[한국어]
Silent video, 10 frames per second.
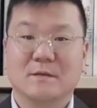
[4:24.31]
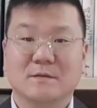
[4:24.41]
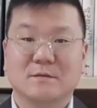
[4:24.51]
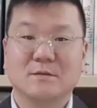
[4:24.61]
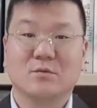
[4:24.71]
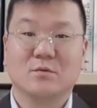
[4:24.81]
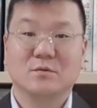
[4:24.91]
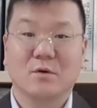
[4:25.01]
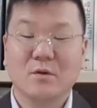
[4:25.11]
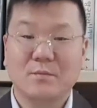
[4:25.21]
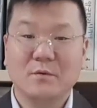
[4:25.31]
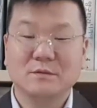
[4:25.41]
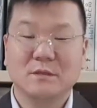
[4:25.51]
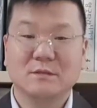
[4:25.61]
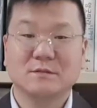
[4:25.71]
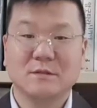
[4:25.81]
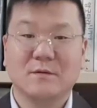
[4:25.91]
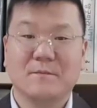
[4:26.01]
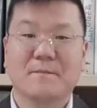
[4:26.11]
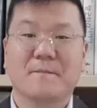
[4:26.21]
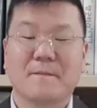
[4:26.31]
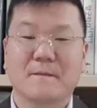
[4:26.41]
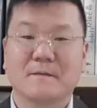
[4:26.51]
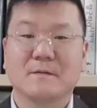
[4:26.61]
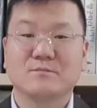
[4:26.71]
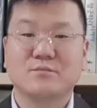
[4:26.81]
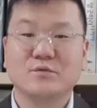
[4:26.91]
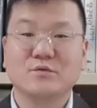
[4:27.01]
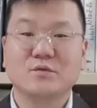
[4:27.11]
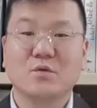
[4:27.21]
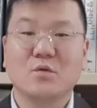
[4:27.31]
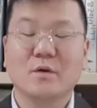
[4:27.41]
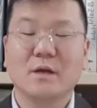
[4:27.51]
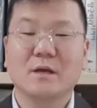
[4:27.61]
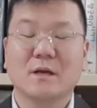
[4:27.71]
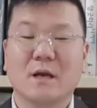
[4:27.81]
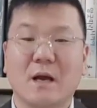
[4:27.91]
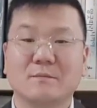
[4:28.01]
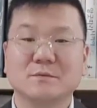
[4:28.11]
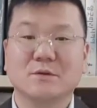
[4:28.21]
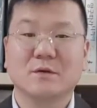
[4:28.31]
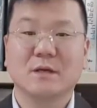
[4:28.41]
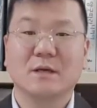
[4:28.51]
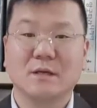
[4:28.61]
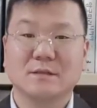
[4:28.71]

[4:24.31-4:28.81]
그리고 여섯 번째는요, 분노의 감정에